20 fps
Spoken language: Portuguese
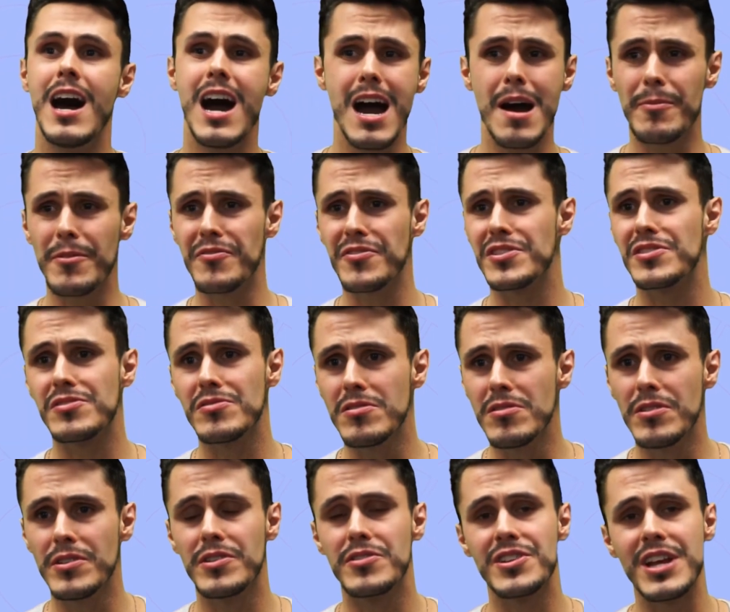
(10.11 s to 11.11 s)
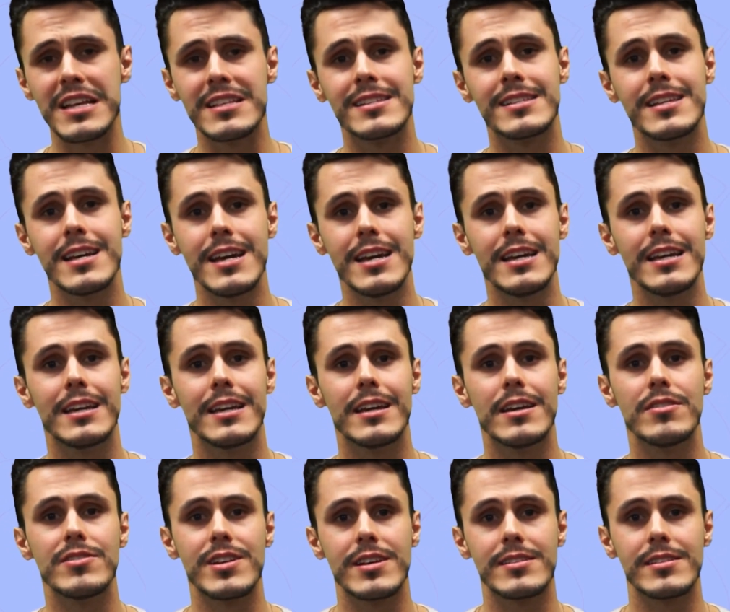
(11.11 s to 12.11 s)
"Ah, professor, eu já sei,
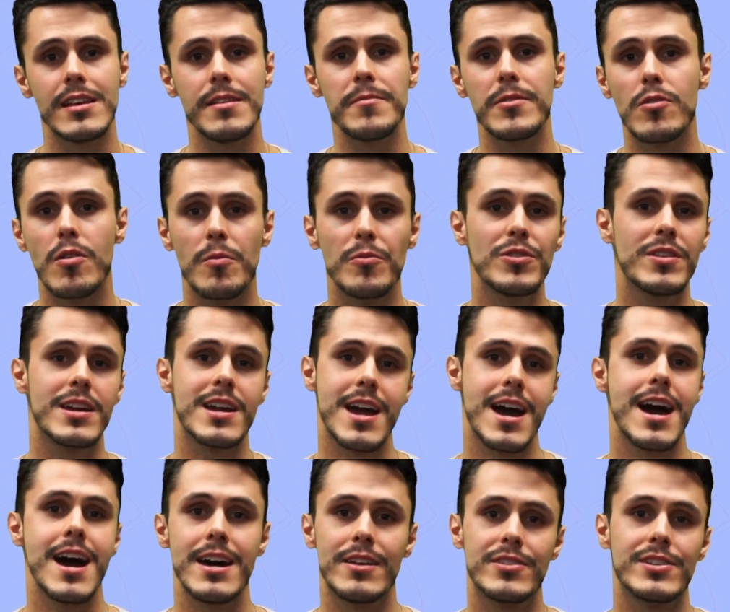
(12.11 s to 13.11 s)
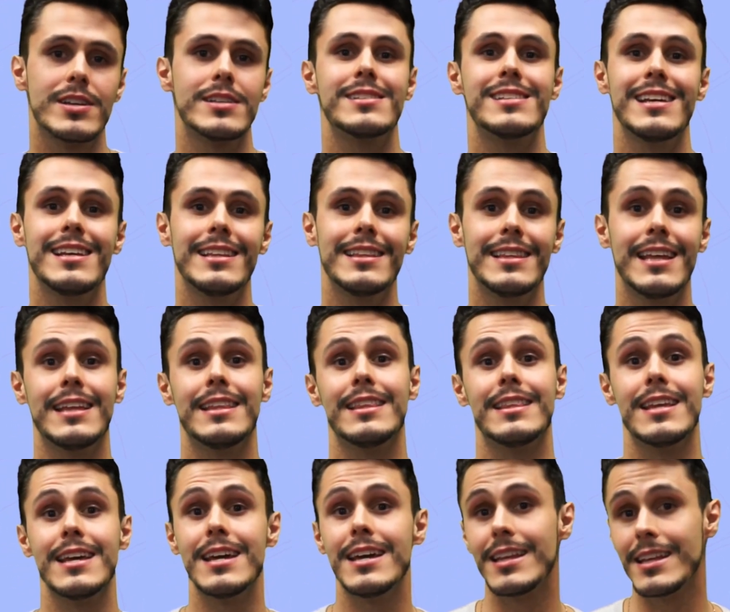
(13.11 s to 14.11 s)
eu já sei me comunicar, eu já sei
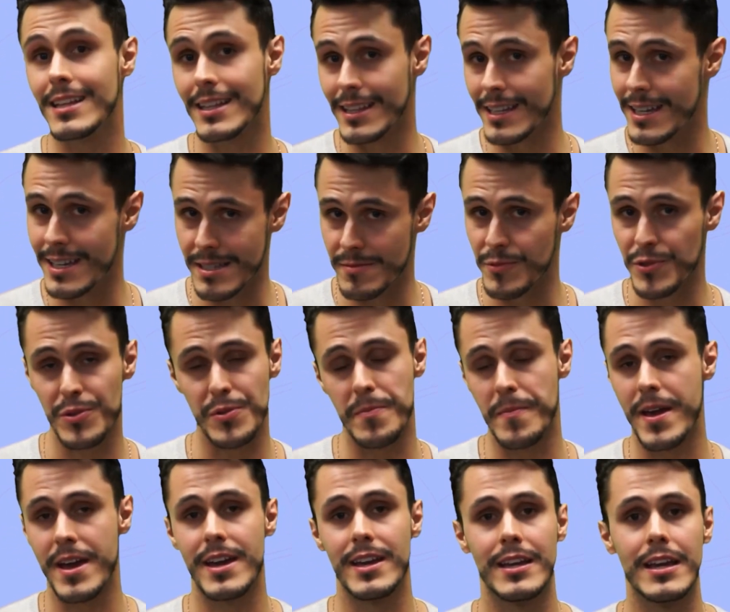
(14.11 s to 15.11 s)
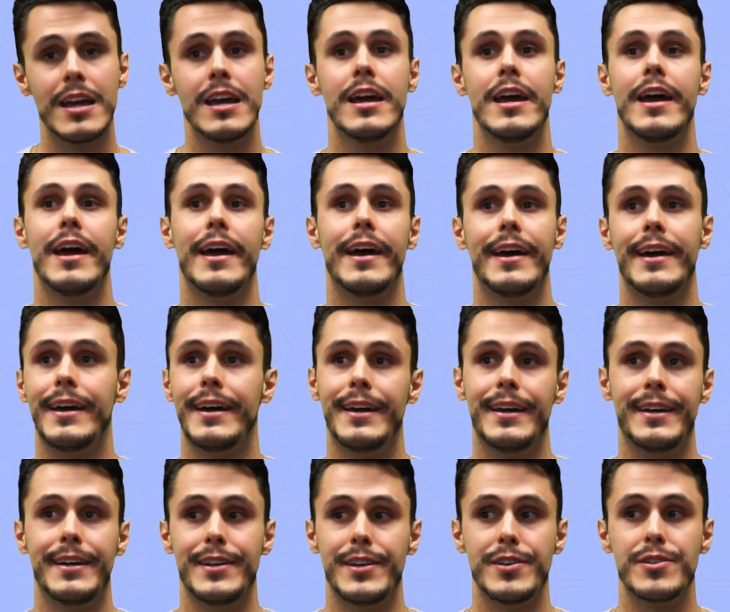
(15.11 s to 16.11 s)
entender inglês muito bem,
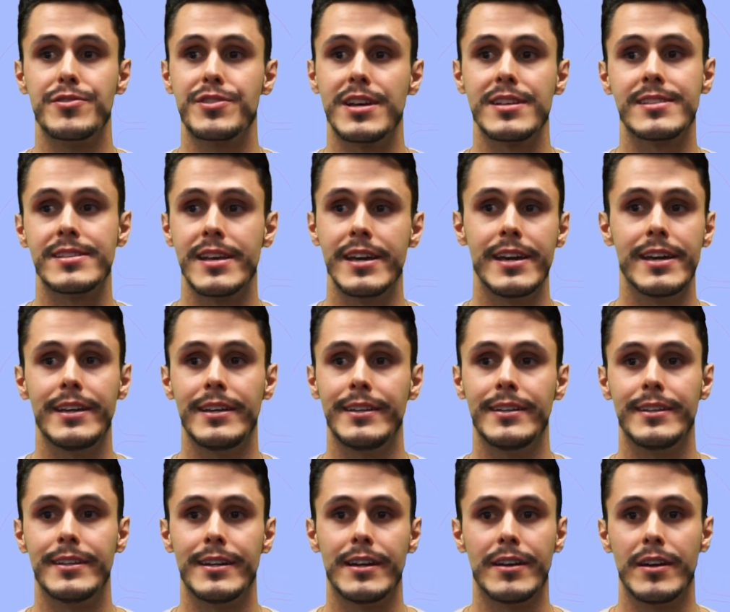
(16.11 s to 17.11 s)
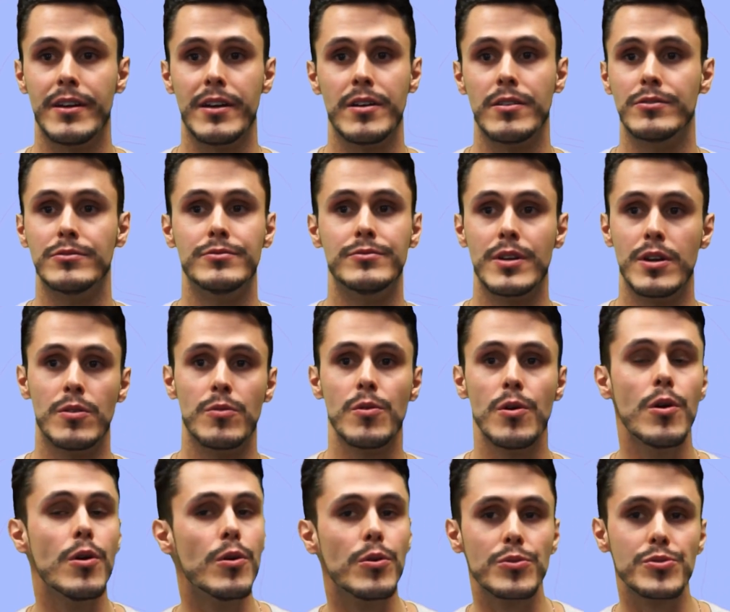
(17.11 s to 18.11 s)
é, eu já sei, eu, eu
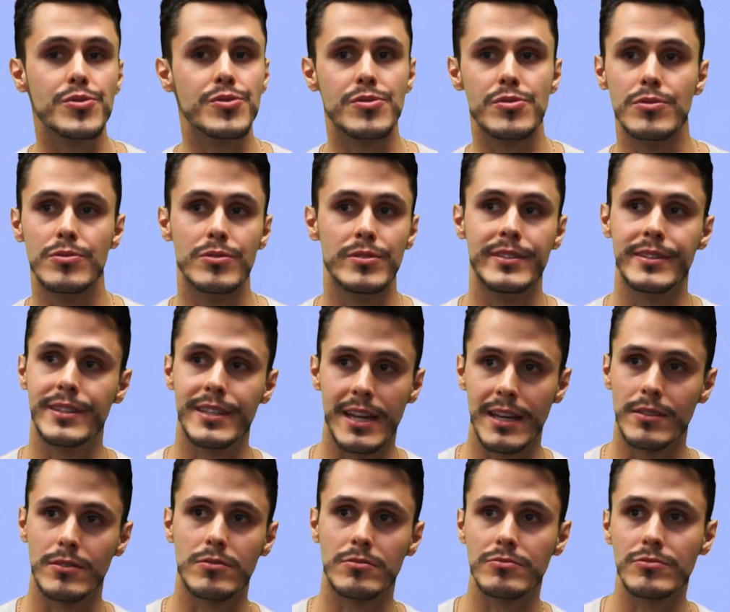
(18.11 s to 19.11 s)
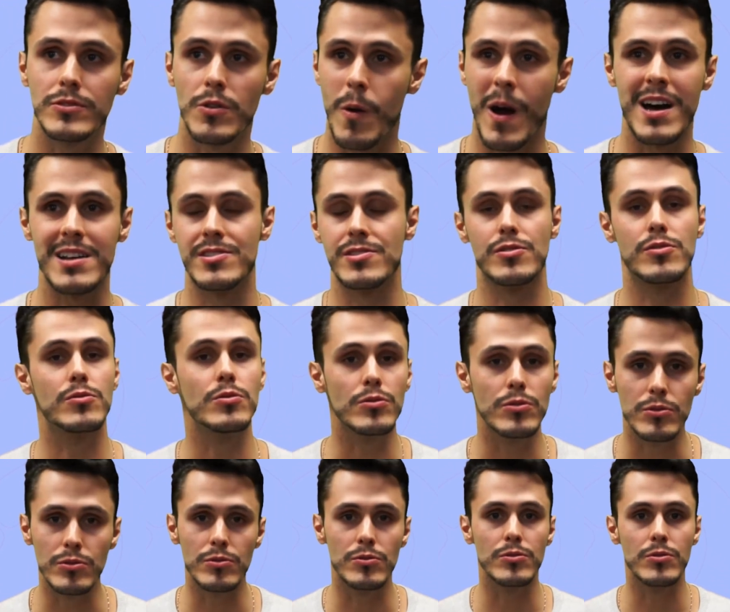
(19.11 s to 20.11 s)
ouço, entendo quase
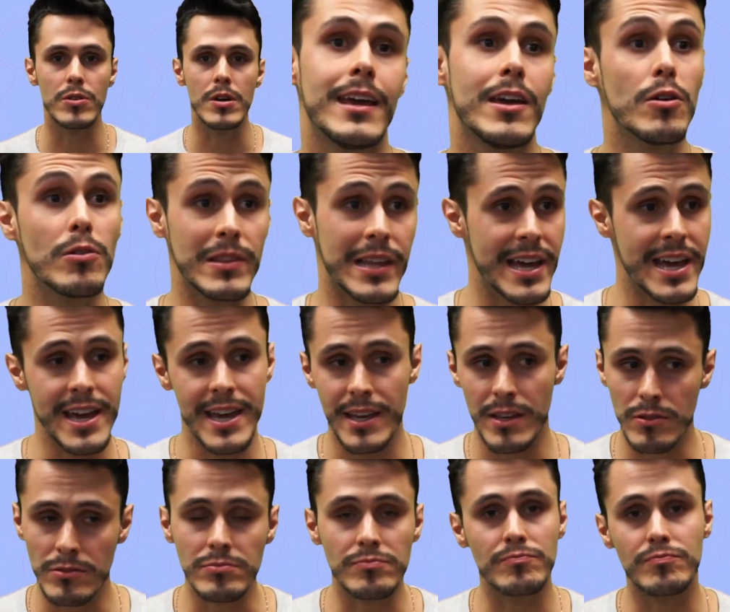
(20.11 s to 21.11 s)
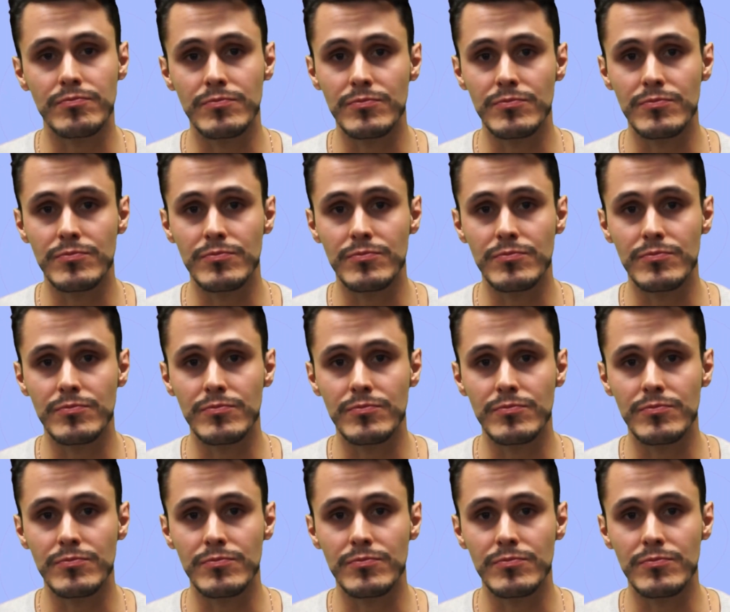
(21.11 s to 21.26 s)
tudo, eu leio